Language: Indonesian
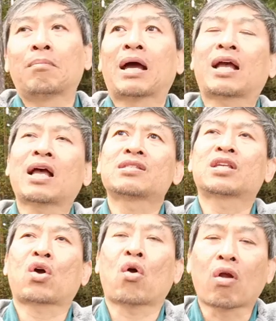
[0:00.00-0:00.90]
maka
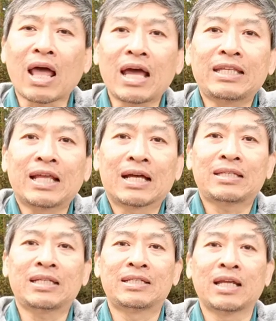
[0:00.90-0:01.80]
sekolah yang
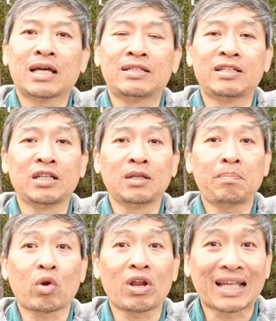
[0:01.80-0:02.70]
tidak
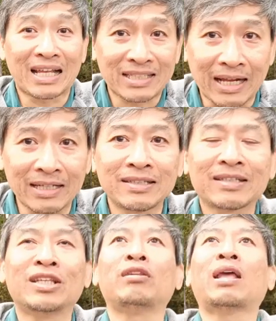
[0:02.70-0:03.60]
diprioritaskan
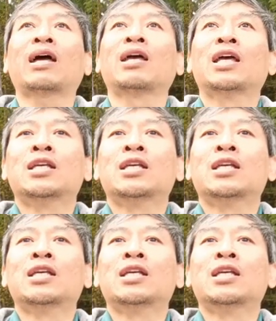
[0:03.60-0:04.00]
gitu ya.